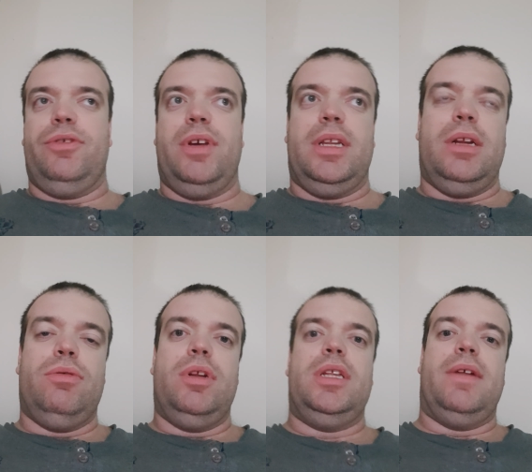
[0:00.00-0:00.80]
cioè dal
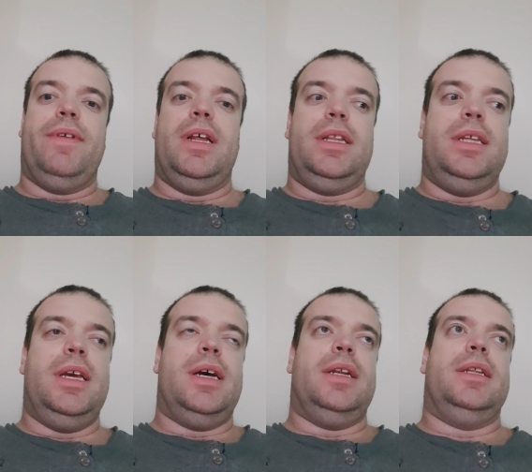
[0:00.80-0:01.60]
lunedì a venerdì
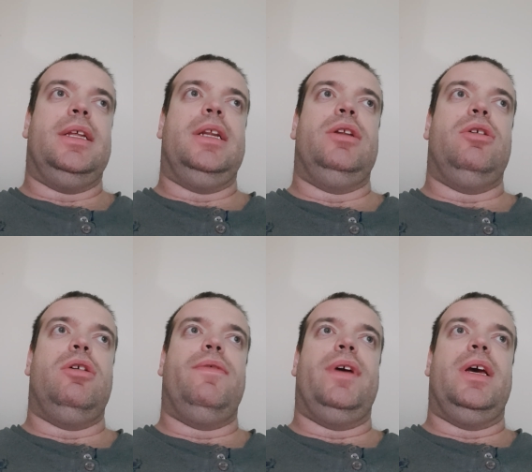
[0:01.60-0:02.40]
dalle
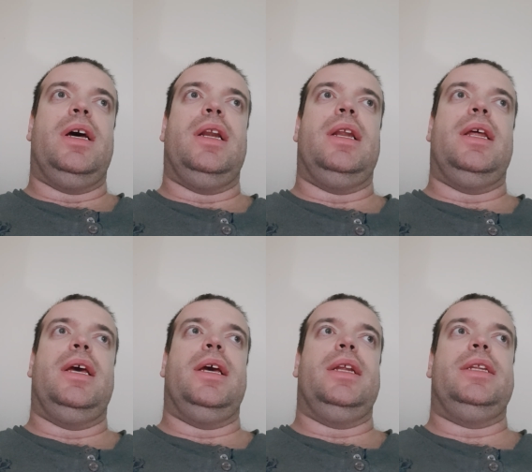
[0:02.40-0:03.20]
9
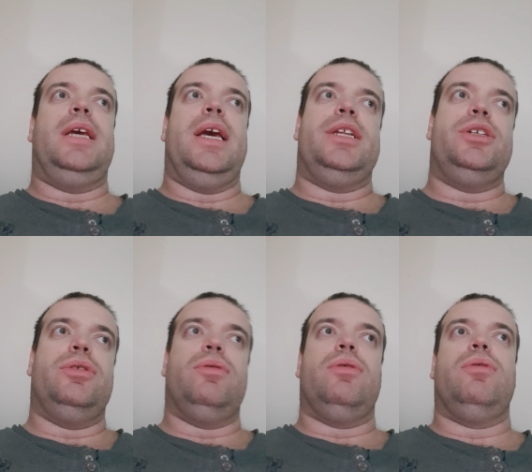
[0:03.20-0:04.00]
alle 10
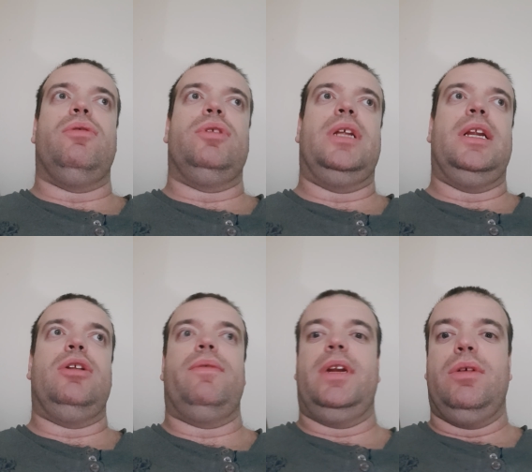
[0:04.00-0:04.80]
o dalle
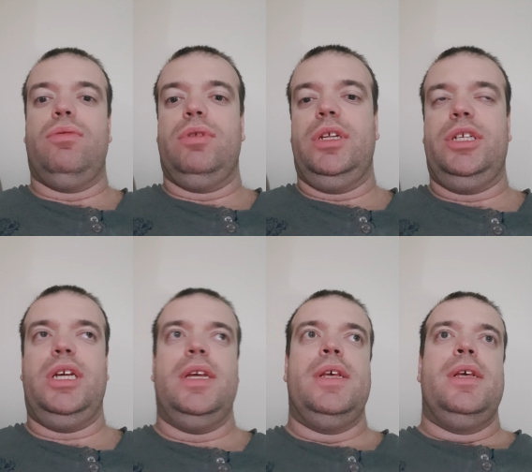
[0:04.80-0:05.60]
9 alle 11